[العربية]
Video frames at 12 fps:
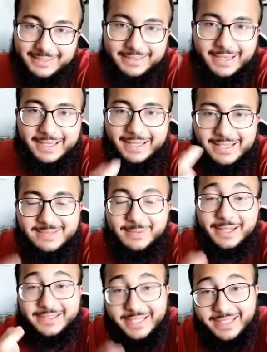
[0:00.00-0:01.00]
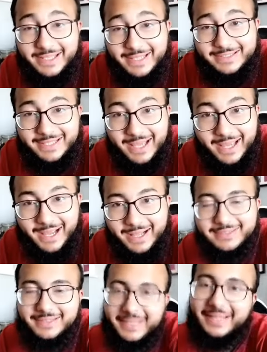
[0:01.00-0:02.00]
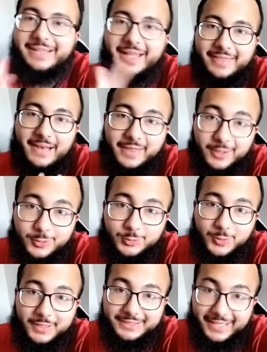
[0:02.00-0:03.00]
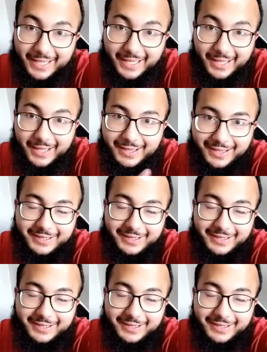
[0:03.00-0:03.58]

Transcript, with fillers: تكنيكة اسمها تكنيكة حاد لأنها ثلاثة خطوات حاء